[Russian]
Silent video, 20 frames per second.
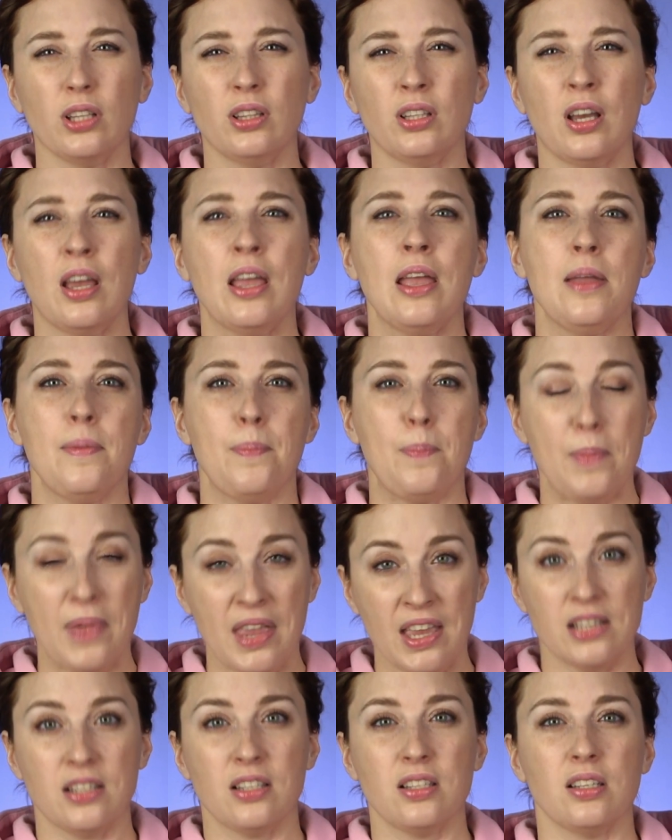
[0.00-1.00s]
Это
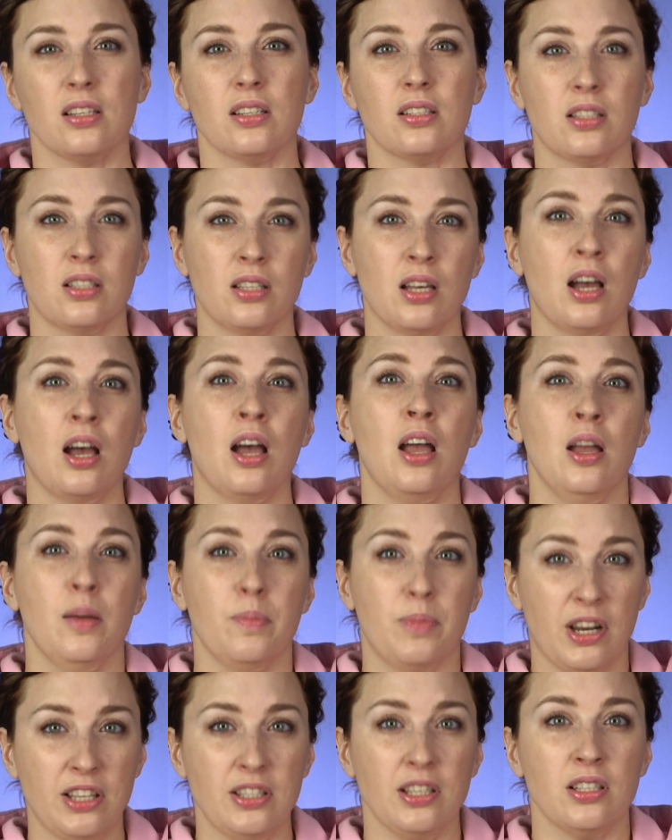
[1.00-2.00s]
месть за
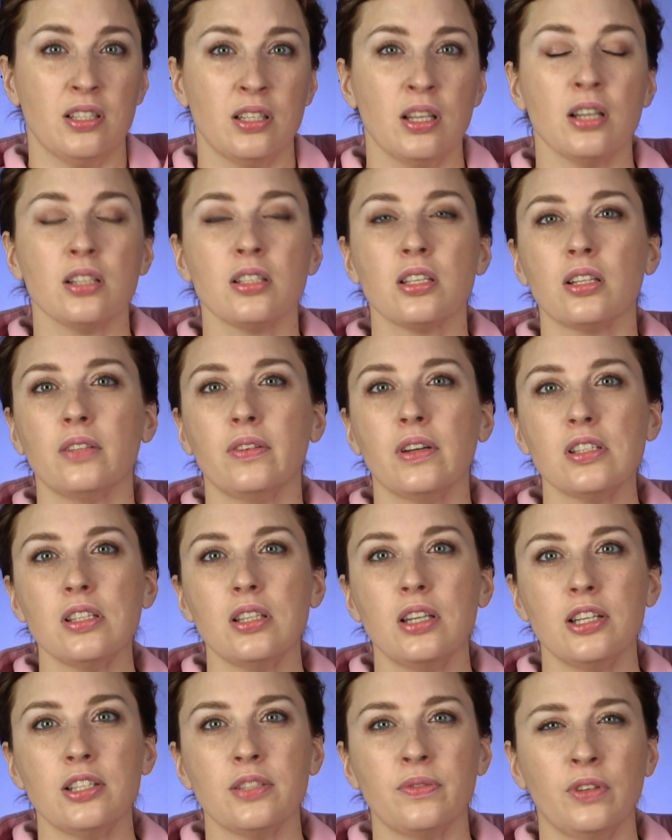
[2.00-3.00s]
протестные акции
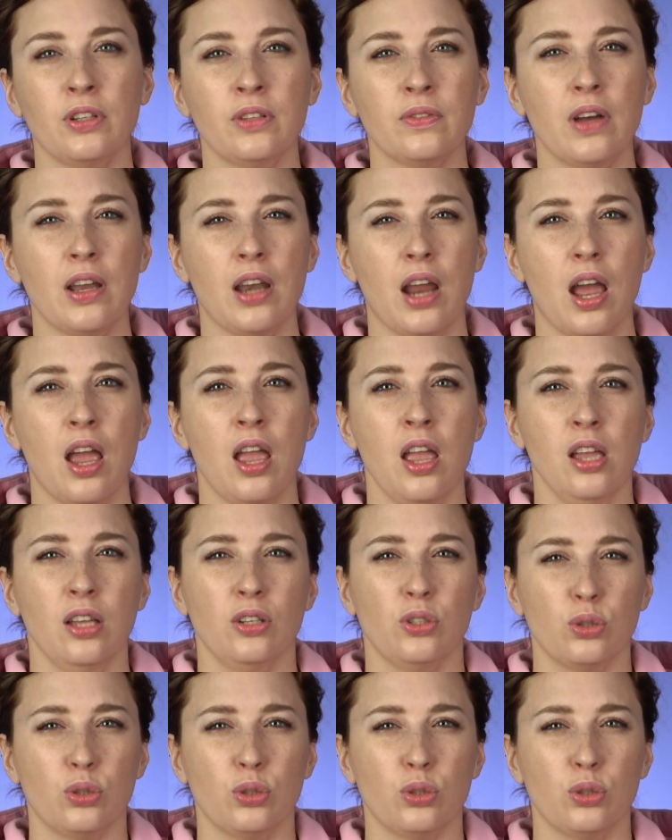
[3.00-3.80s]
23 января.